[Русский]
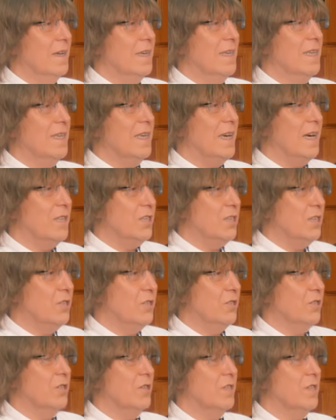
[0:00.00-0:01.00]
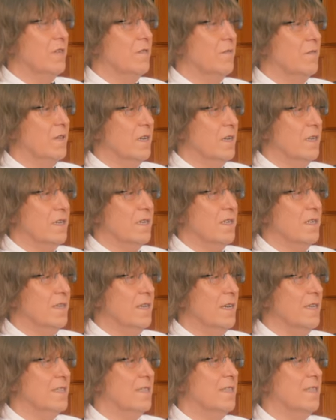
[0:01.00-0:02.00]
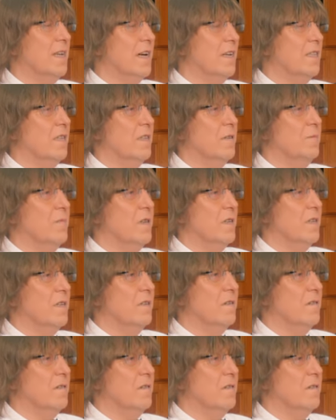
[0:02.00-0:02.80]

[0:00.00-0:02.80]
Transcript: ни один человек не задал мне,